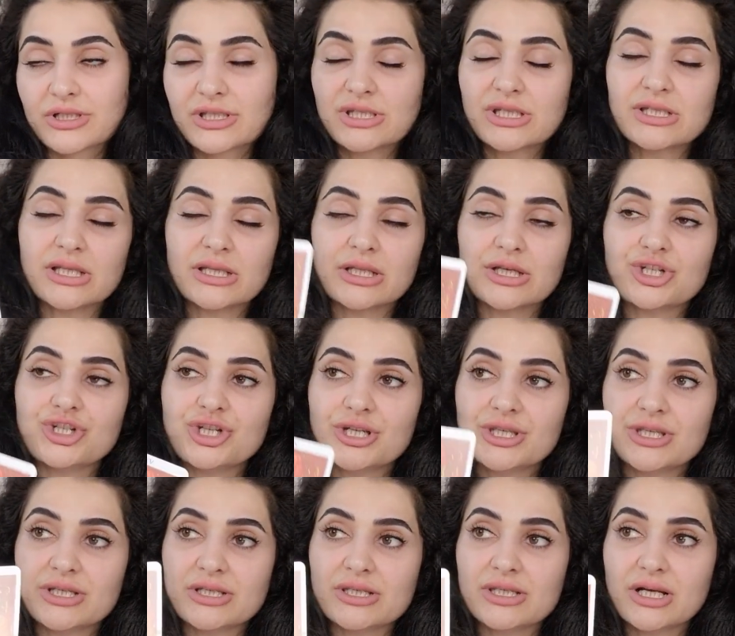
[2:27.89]
Здесь
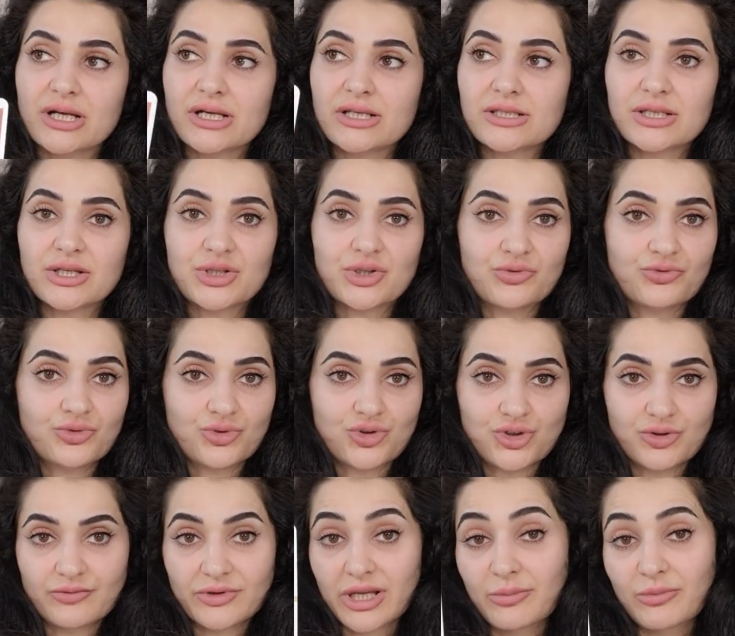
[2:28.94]
отношения страстные, но в то
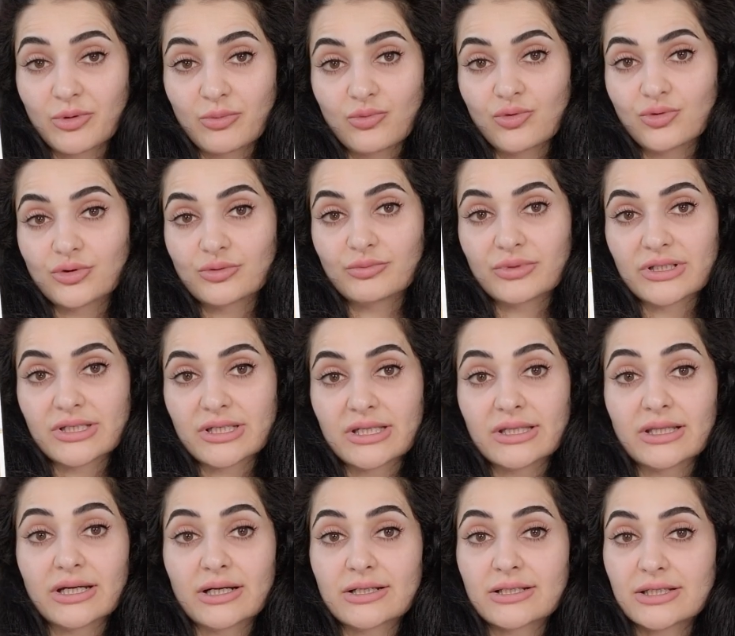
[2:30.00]
же время могут быть и
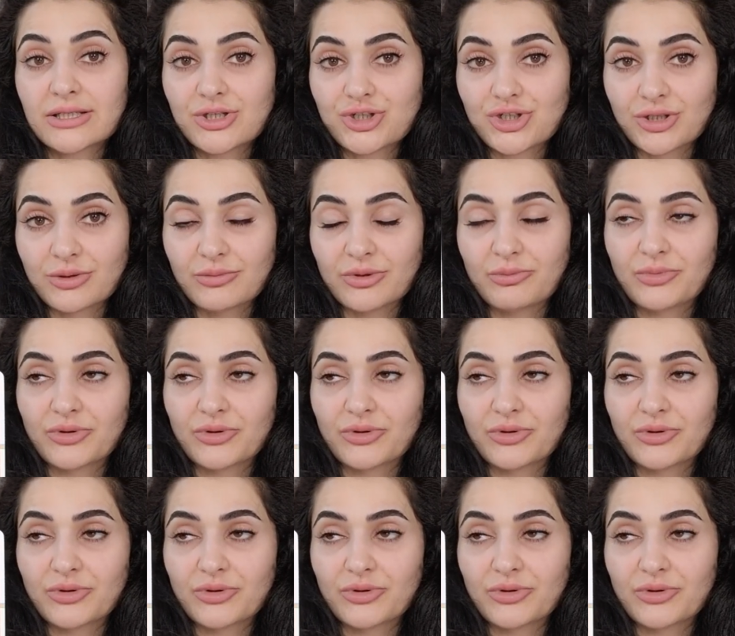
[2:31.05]
токсичными,